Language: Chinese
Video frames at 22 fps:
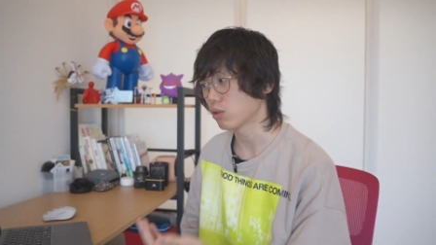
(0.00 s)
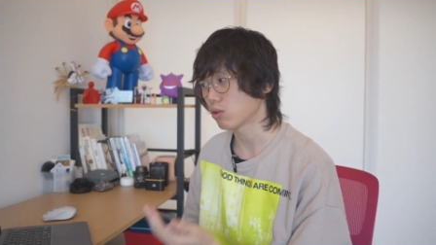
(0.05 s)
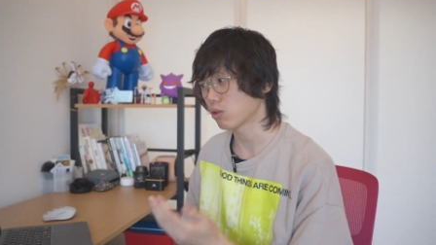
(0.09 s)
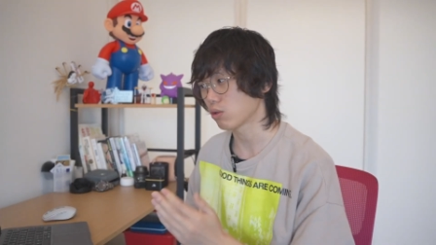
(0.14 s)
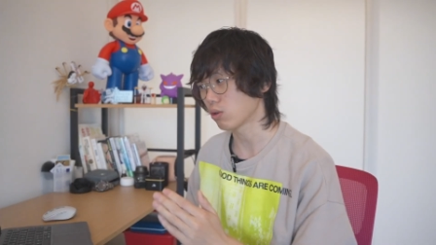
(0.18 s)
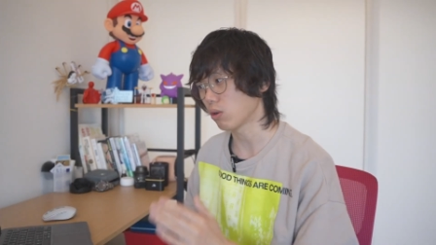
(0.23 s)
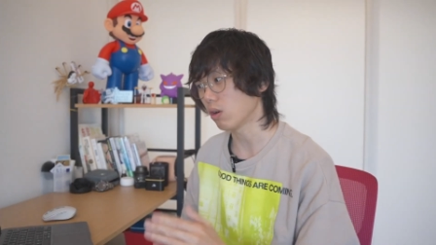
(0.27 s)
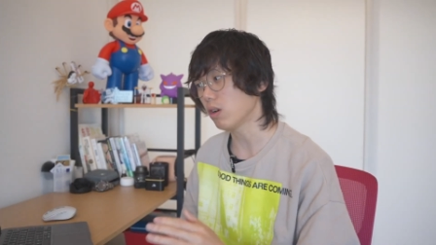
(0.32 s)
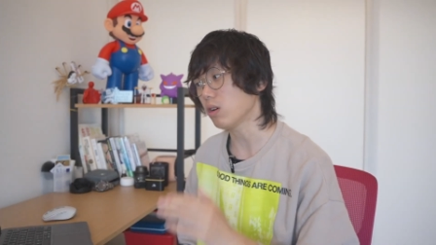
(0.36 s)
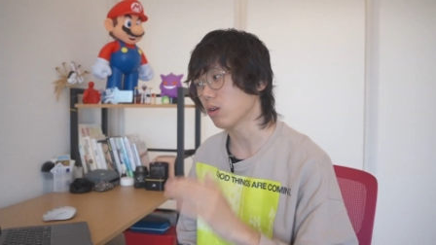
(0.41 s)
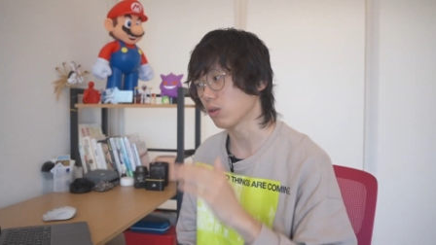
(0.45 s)

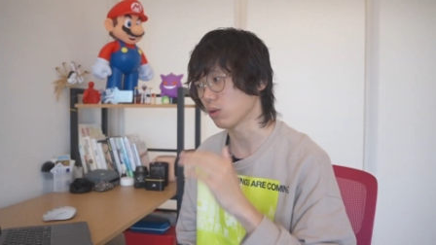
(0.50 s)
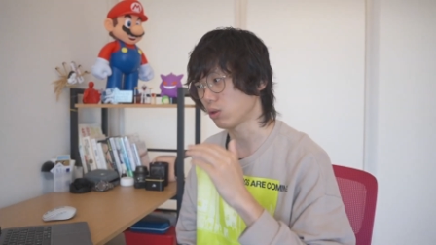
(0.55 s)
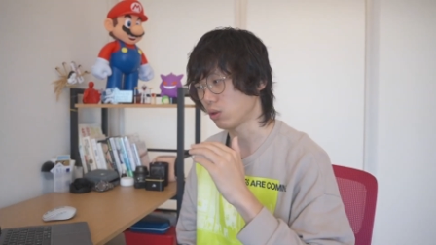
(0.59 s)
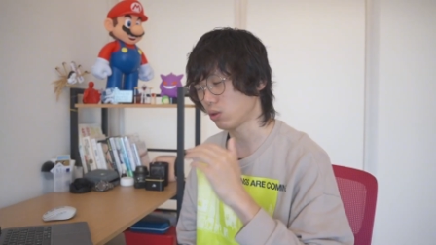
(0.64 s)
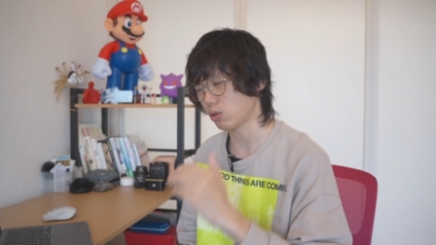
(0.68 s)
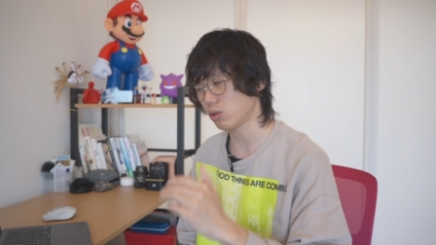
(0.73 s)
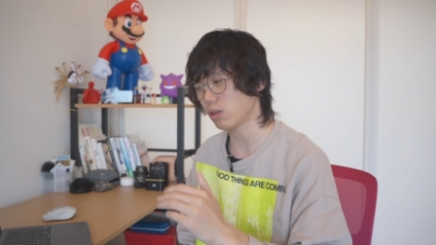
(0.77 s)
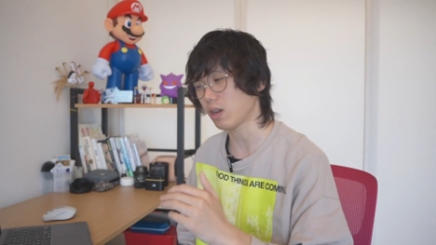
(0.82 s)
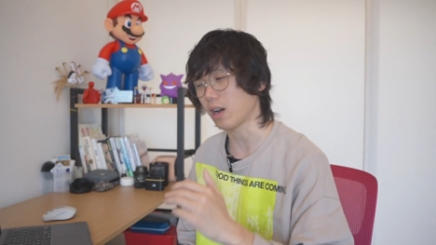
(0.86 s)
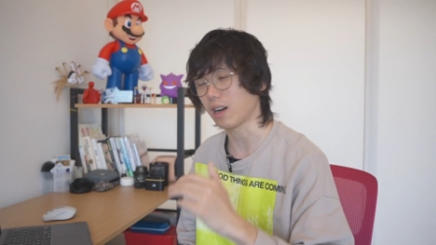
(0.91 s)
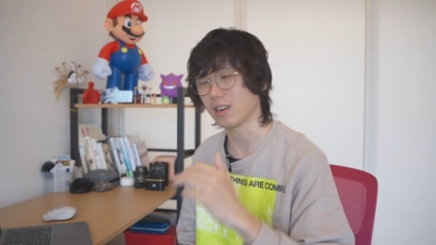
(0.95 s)
所有
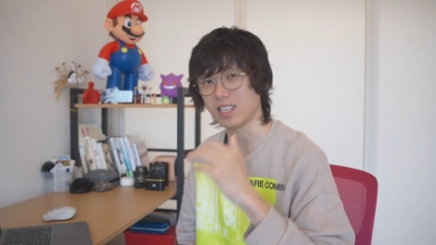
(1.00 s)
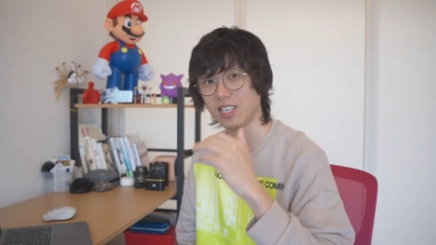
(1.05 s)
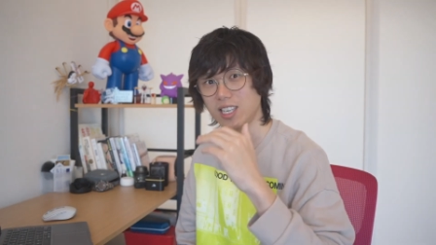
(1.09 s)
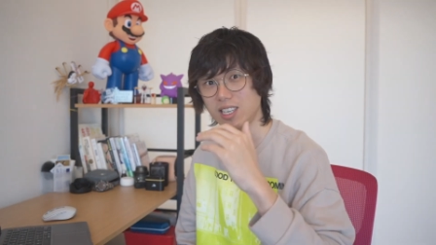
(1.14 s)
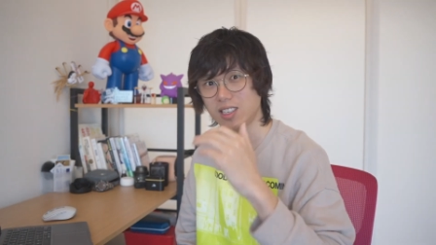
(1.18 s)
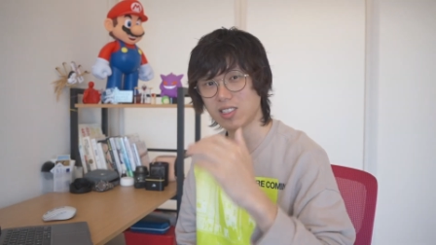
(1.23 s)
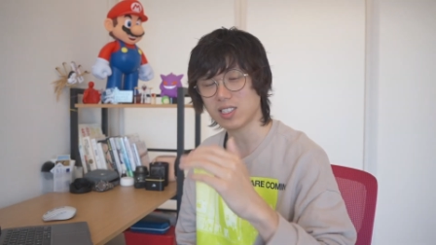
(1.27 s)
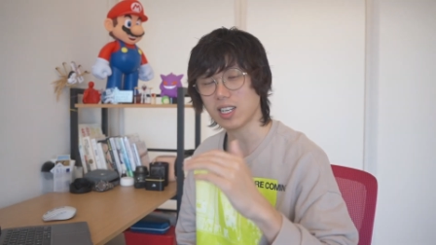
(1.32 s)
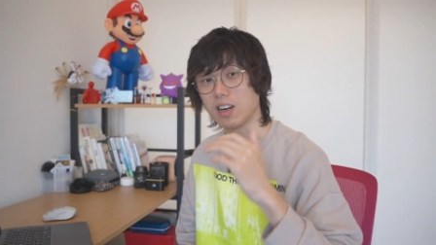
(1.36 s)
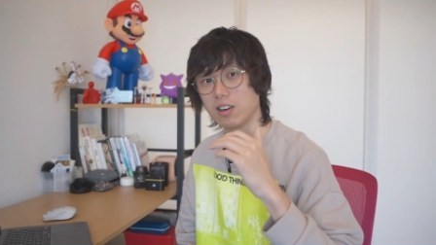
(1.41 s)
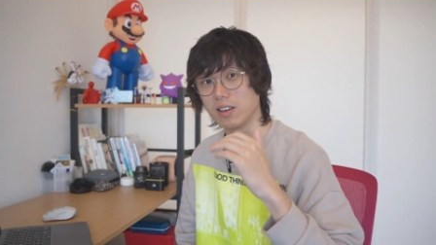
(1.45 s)
需要
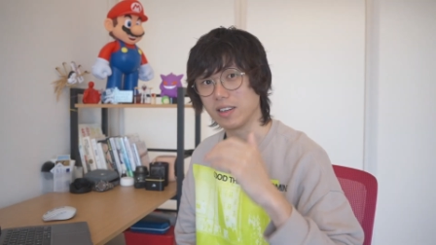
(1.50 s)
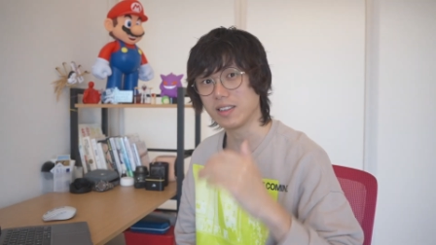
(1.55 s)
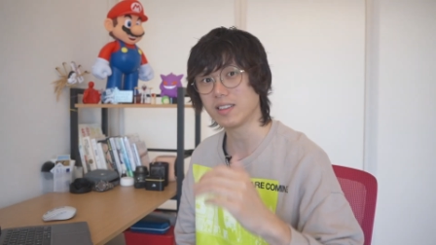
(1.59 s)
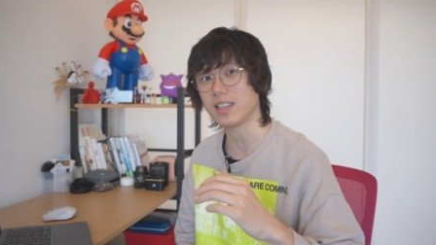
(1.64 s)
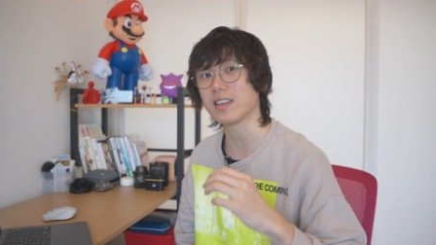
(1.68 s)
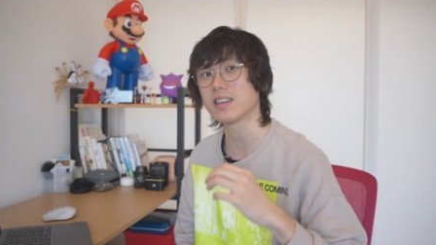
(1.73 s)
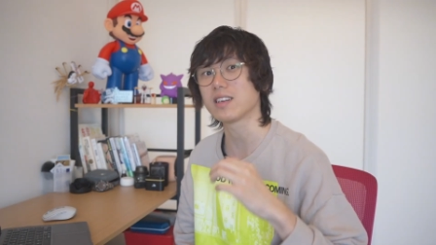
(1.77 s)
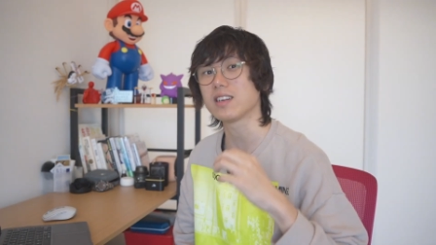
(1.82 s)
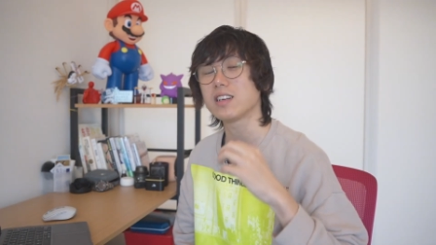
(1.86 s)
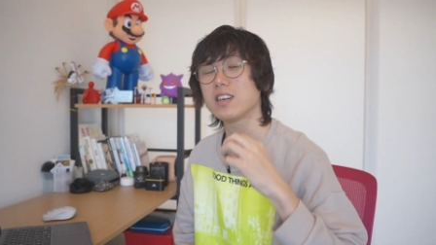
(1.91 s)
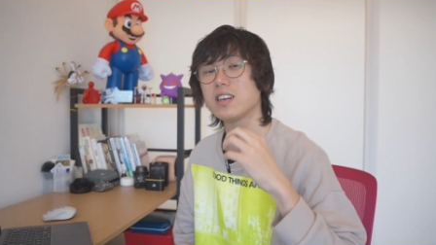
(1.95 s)
依照一
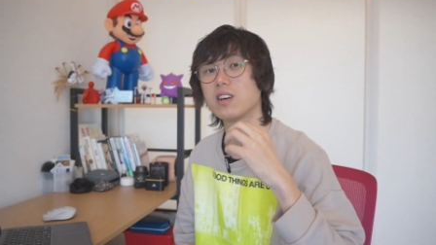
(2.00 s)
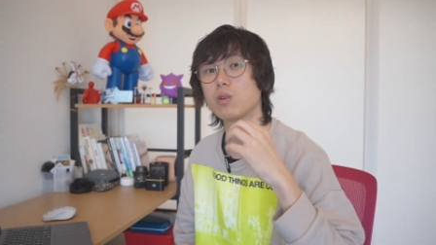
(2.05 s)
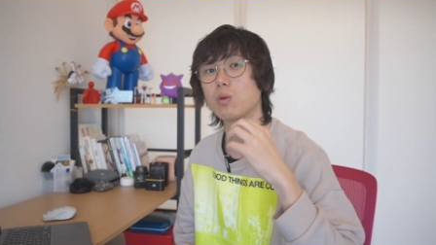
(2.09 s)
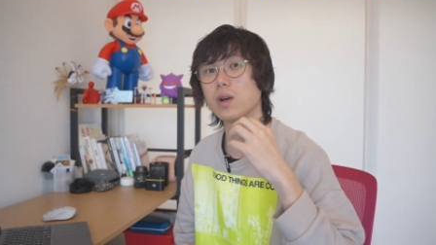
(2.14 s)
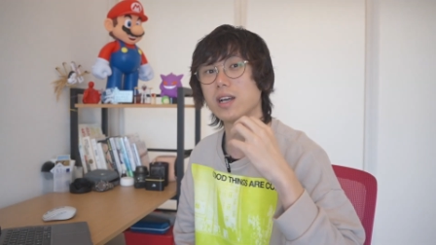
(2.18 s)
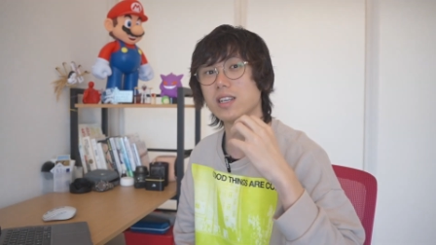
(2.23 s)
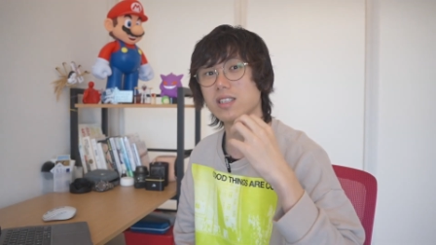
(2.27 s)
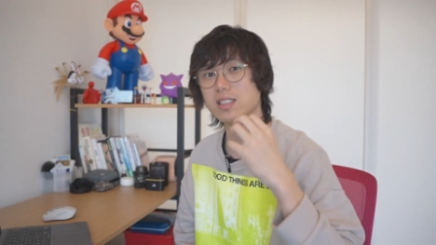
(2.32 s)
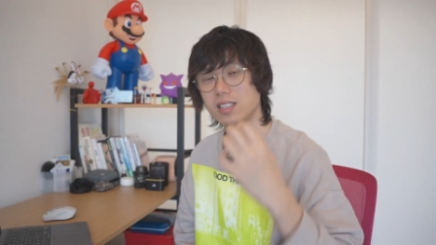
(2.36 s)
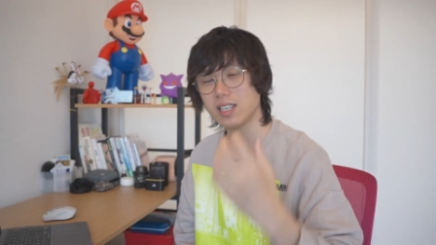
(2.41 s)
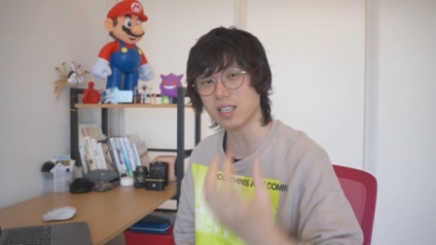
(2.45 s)
定客
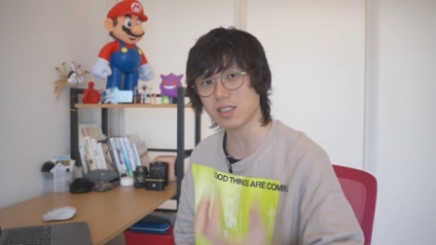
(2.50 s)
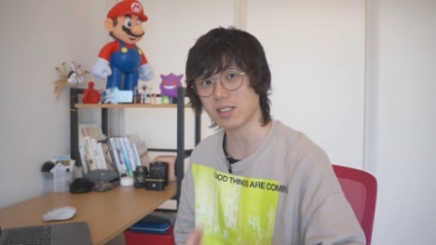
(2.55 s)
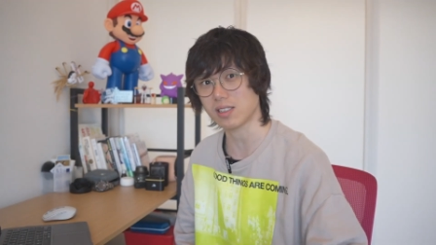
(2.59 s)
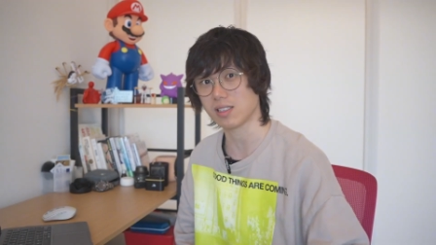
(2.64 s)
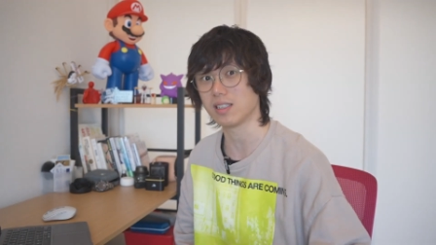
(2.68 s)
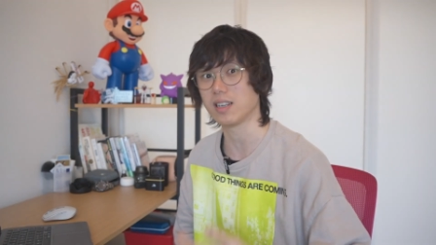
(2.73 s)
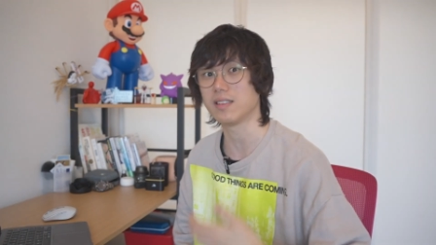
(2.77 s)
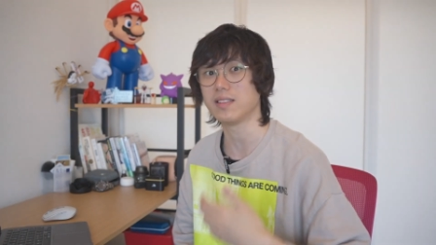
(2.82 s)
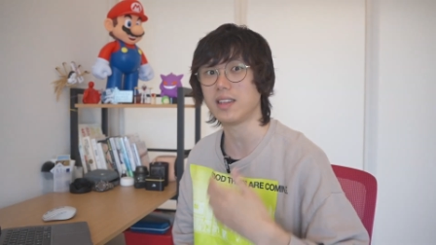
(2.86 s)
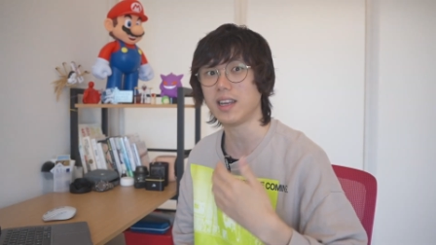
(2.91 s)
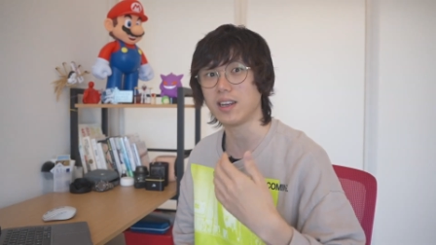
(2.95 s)
观现
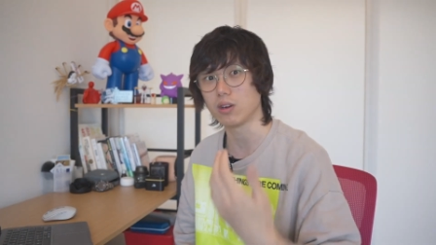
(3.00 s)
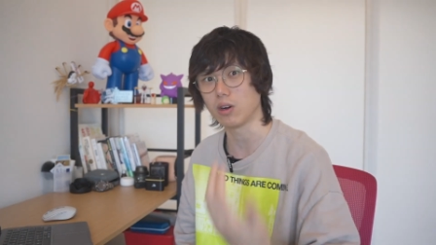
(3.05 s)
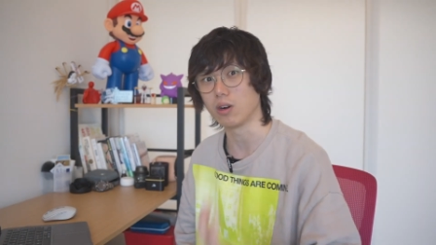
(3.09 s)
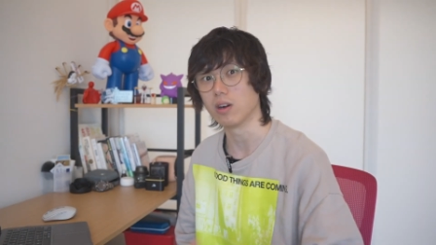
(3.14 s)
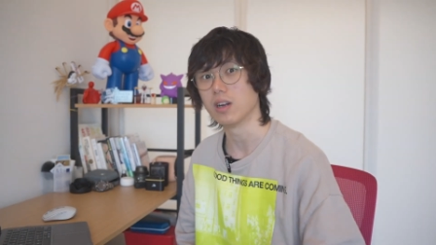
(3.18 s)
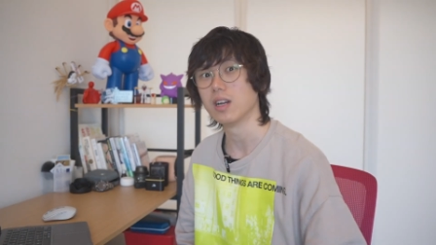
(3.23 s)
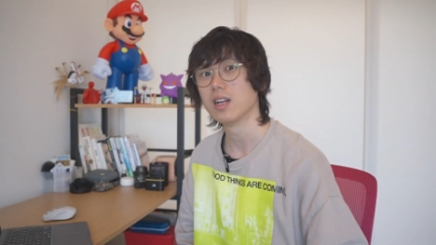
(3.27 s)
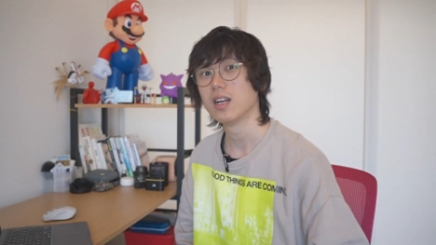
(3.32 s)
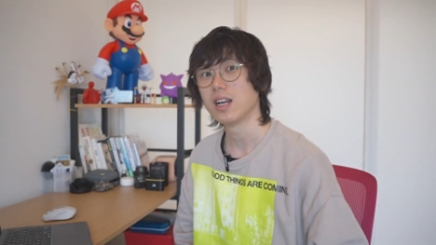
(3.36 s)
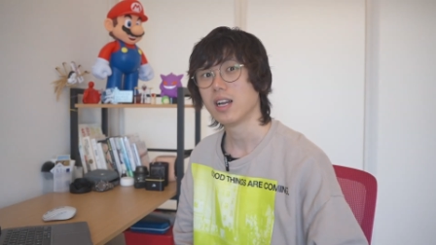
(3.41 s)
实的内容，